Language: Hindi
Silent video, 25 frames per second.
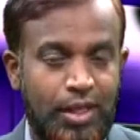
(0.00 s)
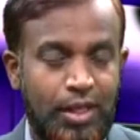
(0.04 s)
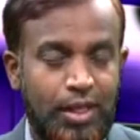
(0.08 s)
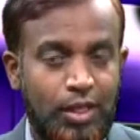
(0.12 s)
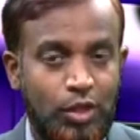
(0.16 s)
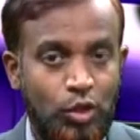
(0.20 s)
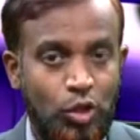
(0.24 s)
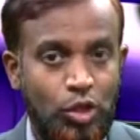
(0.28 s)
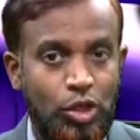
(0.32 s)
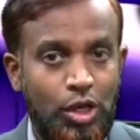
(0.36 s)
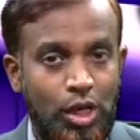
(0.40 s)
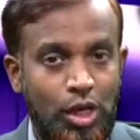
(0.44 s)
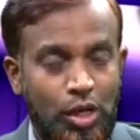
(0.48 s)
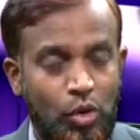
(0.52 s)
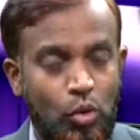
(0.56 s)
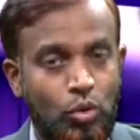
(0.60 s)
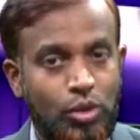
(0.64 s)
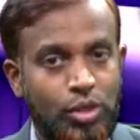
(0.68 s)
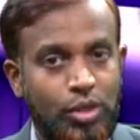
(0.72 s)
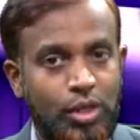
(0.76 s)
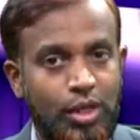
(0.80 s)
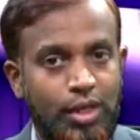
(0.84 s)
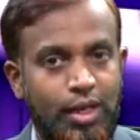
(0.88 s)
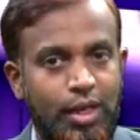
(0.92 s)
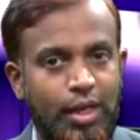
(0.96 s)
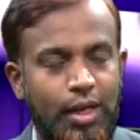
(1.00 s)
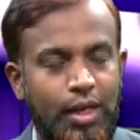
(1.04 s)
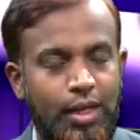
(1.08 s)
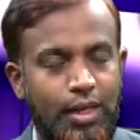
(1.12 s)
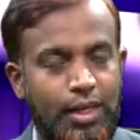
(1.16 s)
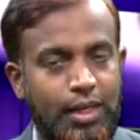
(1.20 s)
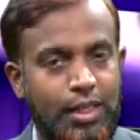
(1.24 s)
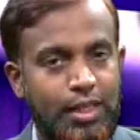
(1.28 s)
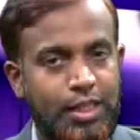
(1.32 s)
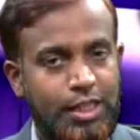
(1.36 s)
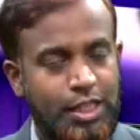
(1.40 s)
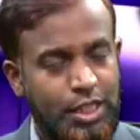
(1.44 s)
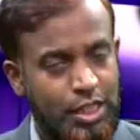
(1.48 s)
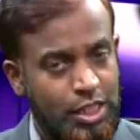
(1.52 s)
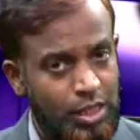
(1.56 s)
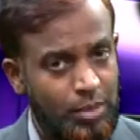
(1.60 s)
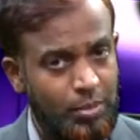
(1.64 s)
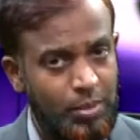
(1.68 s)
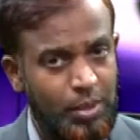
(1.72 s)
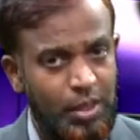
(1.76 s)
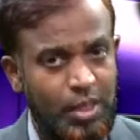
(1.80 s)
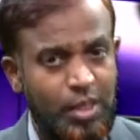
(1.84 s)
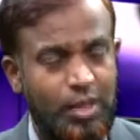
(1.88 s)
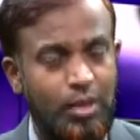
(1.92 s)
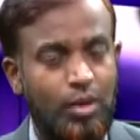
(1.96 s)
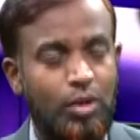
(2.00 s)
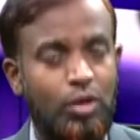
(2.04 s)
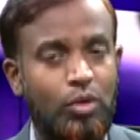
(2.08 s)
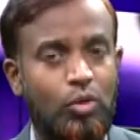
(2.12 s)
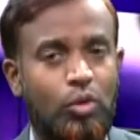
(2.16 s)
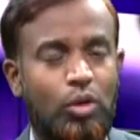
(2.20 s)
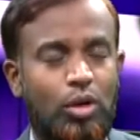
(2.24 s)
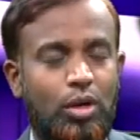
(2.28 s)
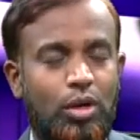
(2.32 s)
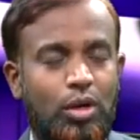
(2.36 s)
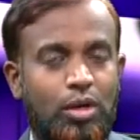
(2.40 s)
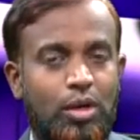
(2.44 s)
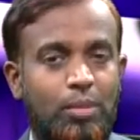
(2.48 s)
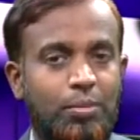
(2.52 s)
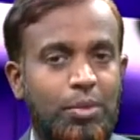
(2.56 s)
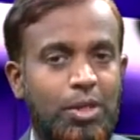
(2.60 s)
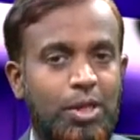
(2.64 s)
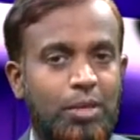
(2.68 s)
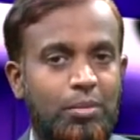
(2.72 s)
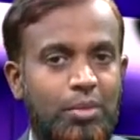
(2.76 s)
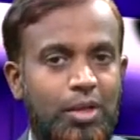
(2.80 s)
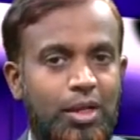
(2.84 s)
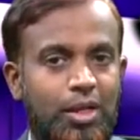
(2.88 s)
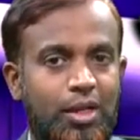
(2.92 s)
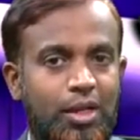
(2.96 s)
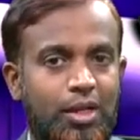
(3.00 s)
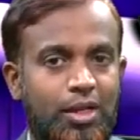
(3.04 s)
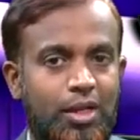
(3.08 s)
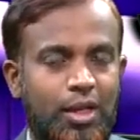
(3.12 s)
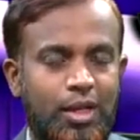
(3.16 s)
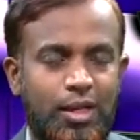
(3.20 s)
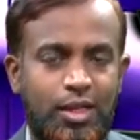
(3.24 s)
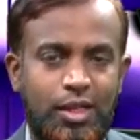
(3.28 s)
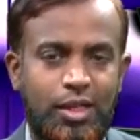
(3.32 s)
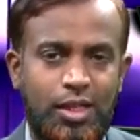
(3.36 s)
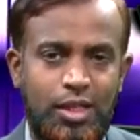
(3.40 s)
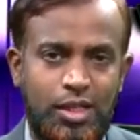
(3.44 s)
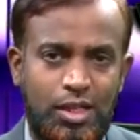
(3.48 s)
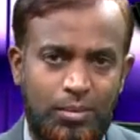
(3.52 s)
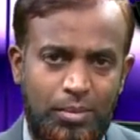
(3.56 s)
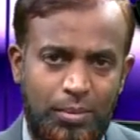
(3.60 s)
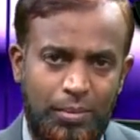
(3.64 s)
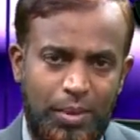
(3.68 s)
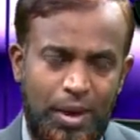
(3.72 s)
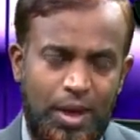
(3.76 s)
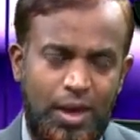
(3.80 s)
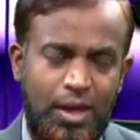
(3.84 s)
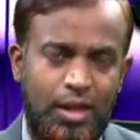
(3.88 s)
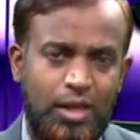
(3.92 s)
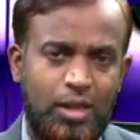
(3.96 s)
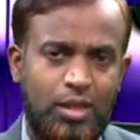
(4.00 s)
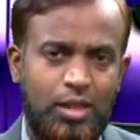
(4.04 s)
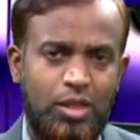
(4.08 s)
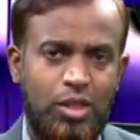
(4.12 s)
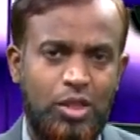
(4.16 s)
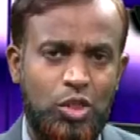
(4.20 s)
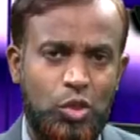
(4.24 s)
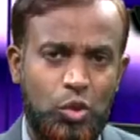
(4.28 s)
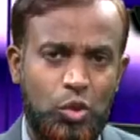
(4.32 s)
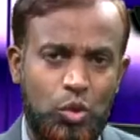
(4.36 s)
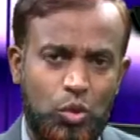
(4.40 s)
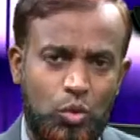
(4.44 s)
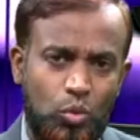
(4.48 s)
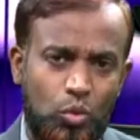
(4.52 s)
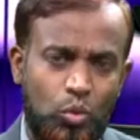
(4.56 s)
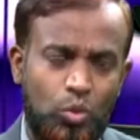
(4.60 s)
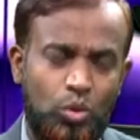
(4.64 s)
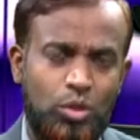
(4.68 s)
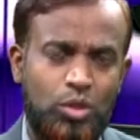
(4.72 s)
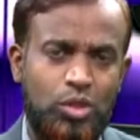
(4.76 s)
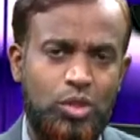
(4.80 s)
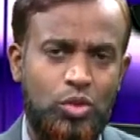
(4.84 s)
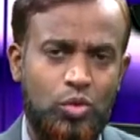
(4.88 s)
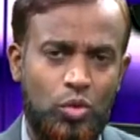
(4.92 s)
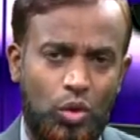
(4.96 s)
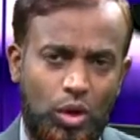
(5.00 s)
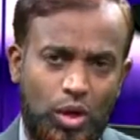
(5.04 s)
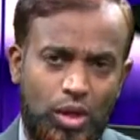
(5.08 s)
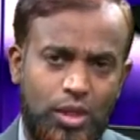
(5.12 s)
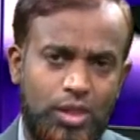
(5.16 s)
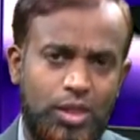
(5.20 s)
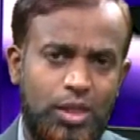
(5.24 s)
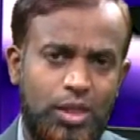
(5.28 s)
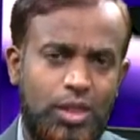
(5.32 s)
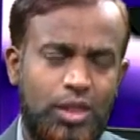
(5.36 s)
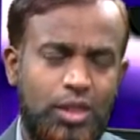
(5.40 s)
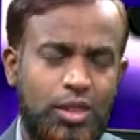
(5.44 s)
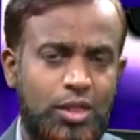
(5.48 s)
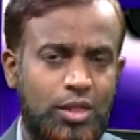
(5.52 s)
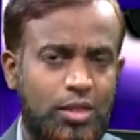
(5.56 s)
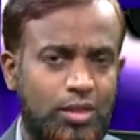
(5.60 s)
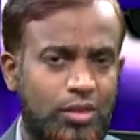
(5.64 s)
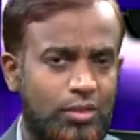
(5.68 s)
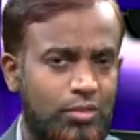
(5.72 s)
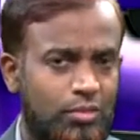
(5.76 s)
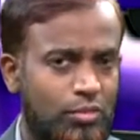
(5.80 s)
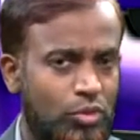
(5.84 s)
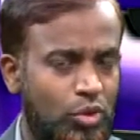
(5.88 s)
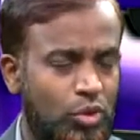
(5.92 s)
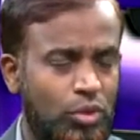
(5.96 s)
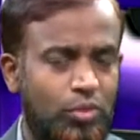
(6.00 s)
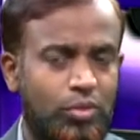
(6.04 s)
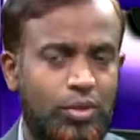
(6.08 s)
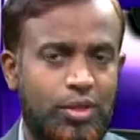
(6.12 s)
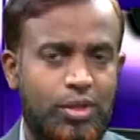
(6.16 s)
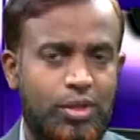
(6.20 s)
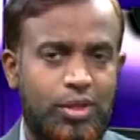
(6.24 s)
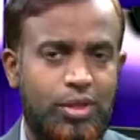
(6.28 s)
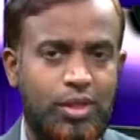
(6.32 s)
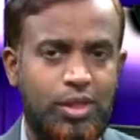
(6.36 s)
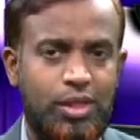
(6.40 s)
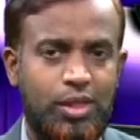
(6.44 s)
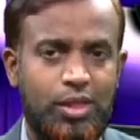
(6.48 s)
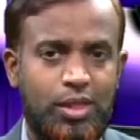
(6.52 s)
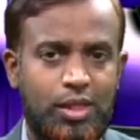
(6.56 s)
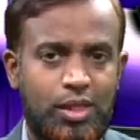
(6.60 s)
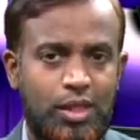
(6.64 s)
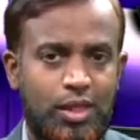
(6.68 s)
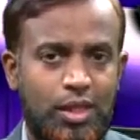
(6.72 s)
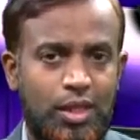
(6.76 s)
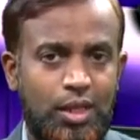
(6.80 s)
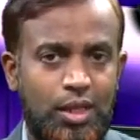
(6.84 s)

तो ये कोर्स करके किसी भी कंपनी में यानी किसी भी बैंक स्कूल्स कॉलेजेस यूनिवर्सिटीज़